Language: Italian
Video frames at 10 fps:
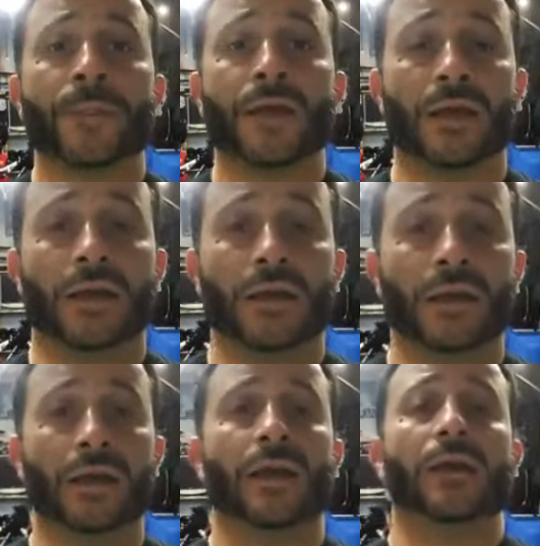
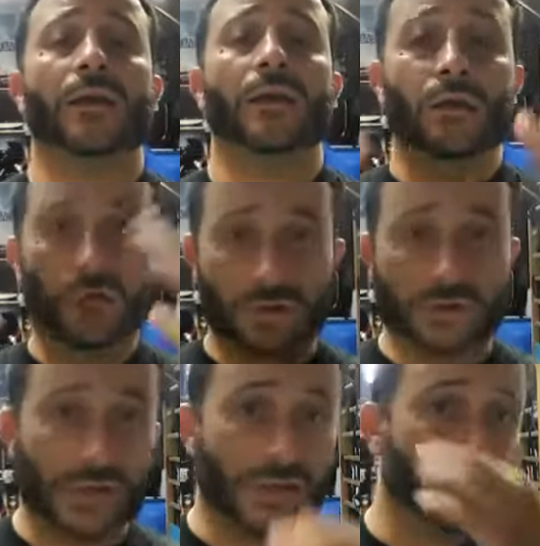e
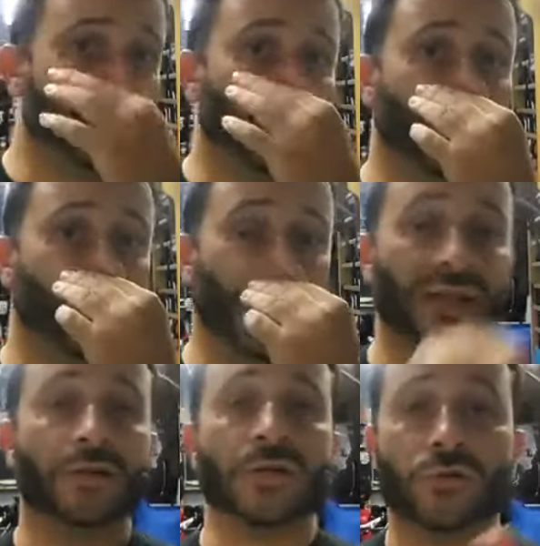inoltre
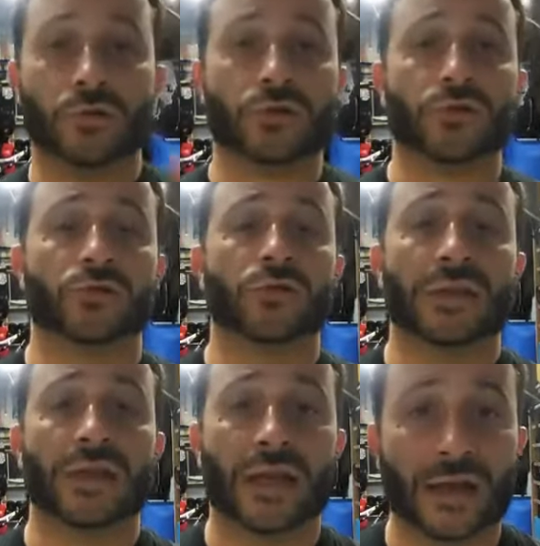per il
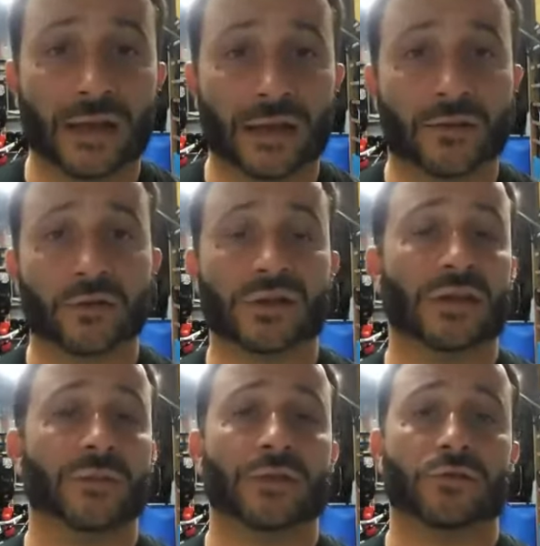discorso del
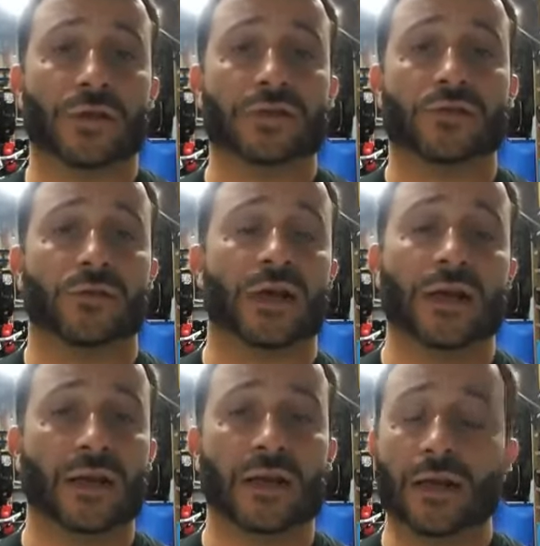coordinamento
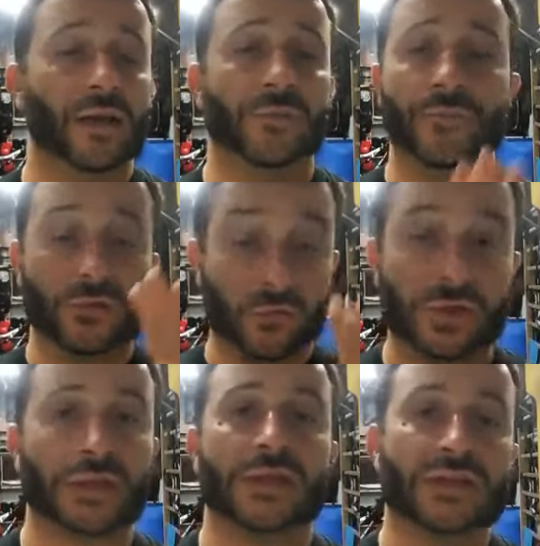nazionale, eh,
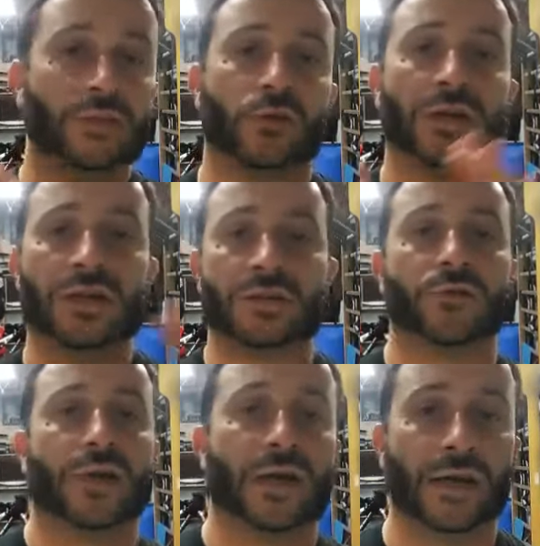scusa, del settore
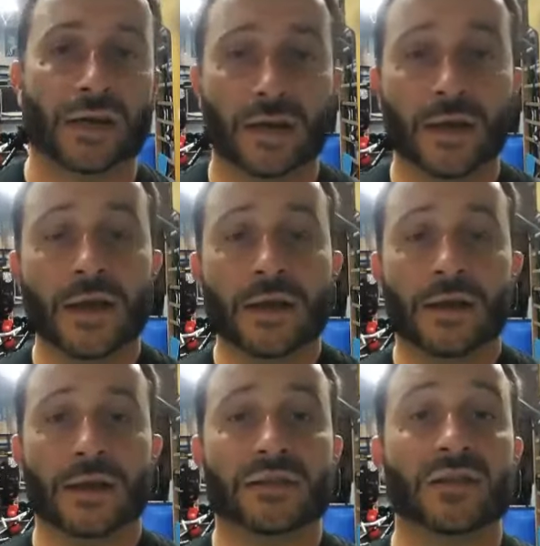nazionale
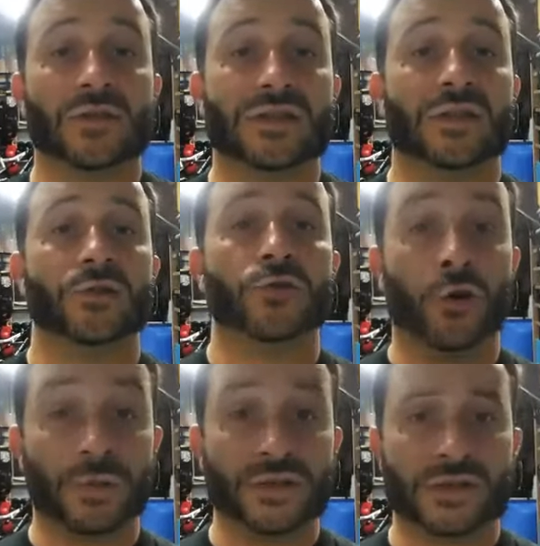eh, tiro a segno
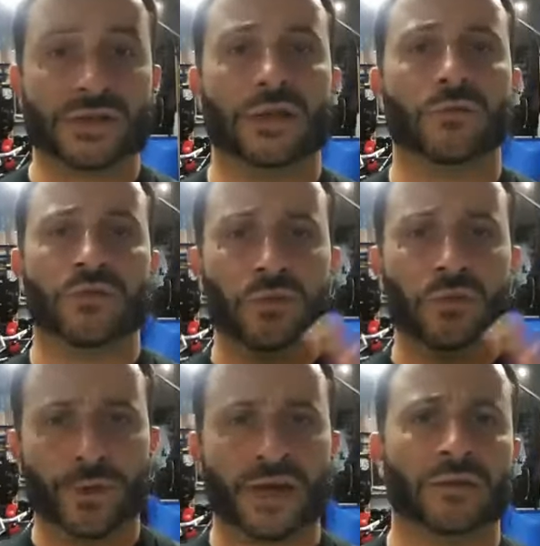Ovest, stiamo
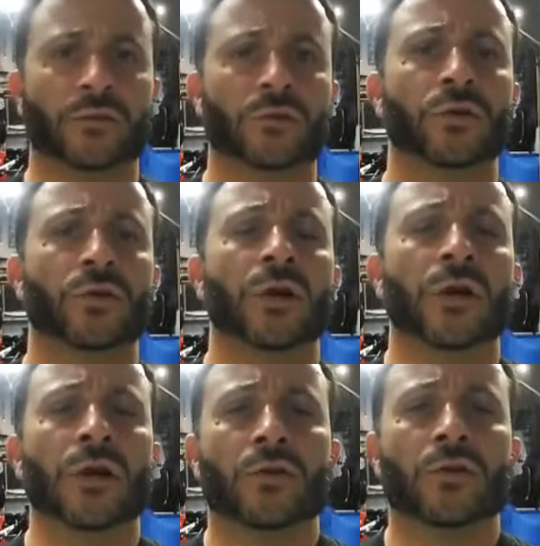sviluppando
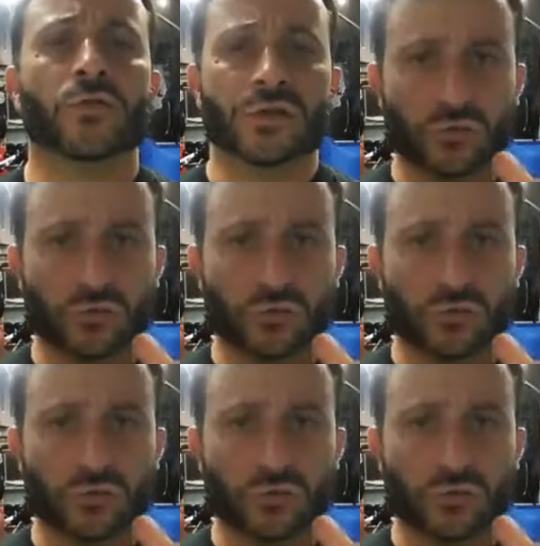corsi